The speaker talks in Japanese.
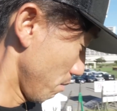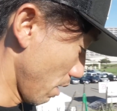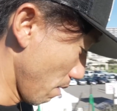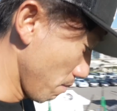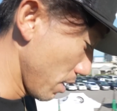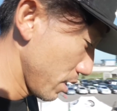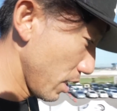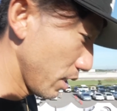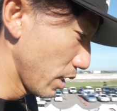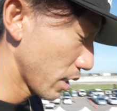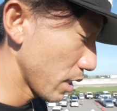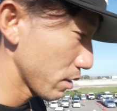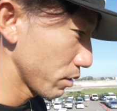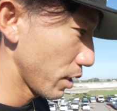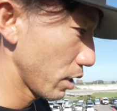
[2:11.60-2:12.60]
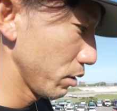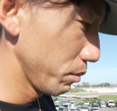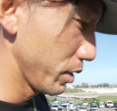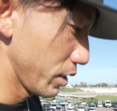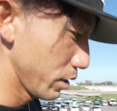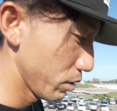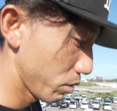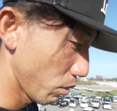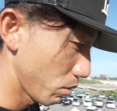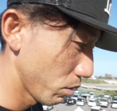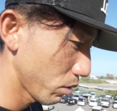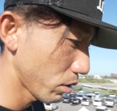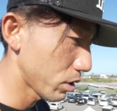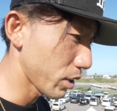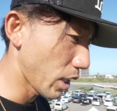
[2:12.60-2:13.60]
まあ、あんまりね長くね海にいると本
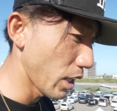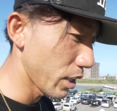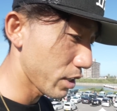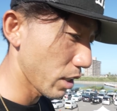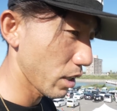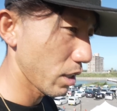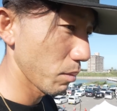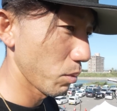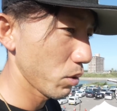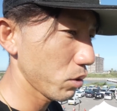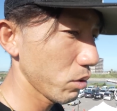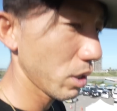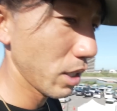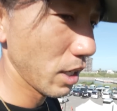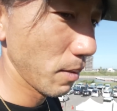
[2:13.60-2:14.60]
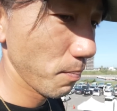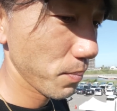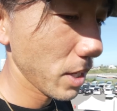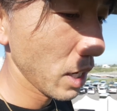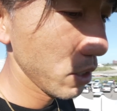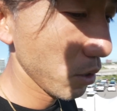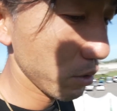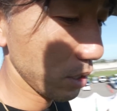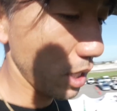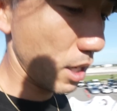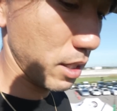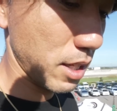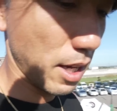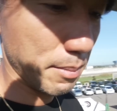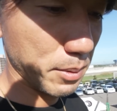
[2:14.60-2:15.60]
当疲れちゃって僕とか体力な
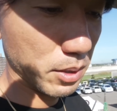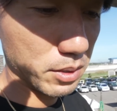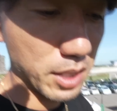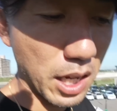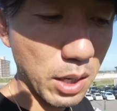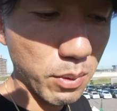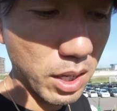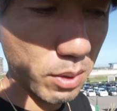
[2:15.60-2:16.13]
いタイプのサーファー